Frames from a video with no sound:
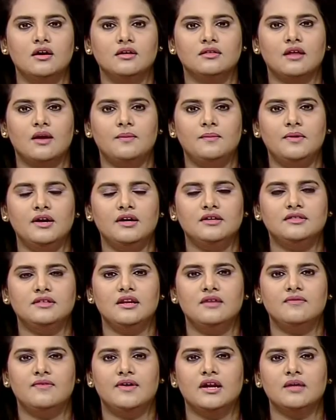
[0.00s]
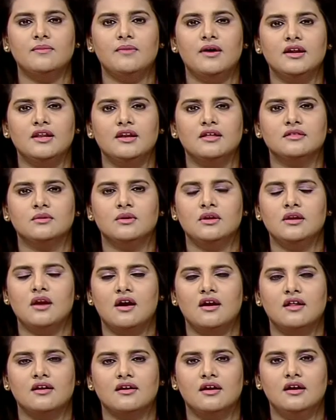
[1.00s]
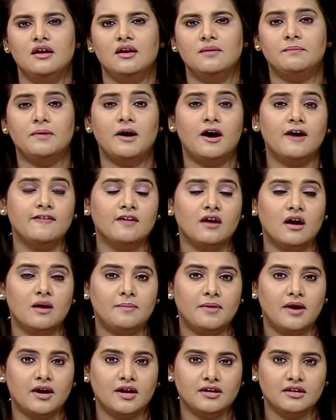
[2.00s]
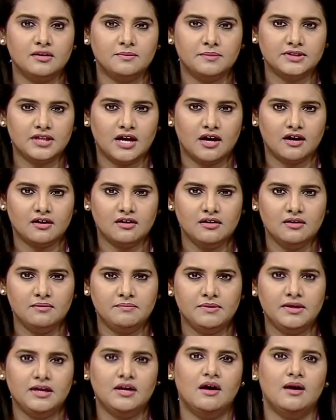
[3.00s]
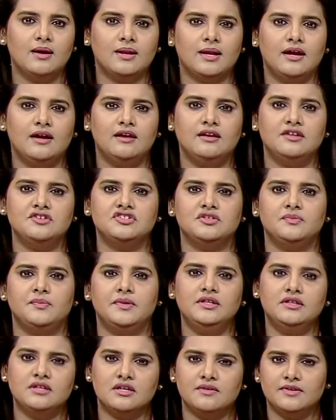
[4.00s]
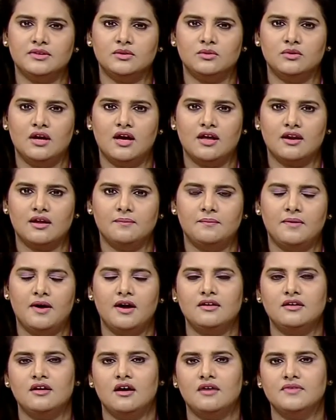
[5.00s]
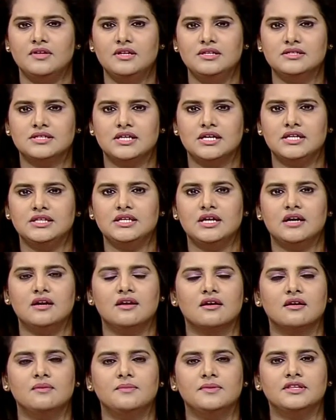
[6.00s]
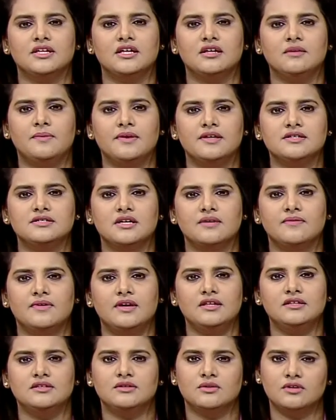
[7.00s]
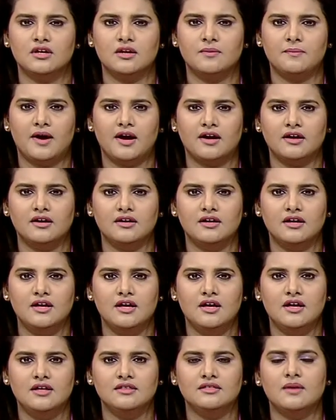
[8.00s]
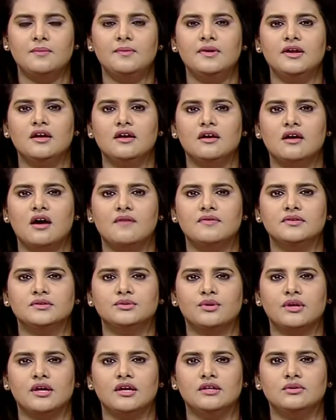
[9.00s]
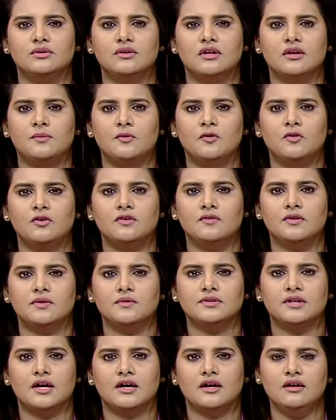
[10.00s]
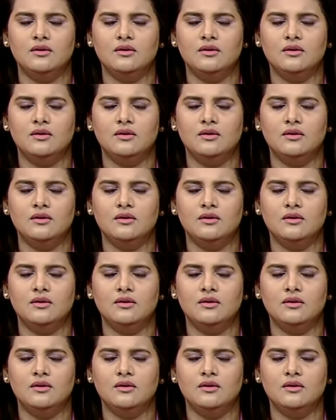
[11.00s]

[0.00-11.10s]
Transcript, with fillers: தமிழகத்தில் வடமாநில தொழிலாளர்கள் பாதுகாப்பாக இருப்பதாக பீகார் ஏடிஜிபி தெரிவித்துள்ளார் பாட்னாவில் செய்தியாளர்கள் மத்தியில் பேசிய அவர் இது தொடர்பாக தமிழக காவல்துறையை தொடர்பு கொண்டு வருவதாக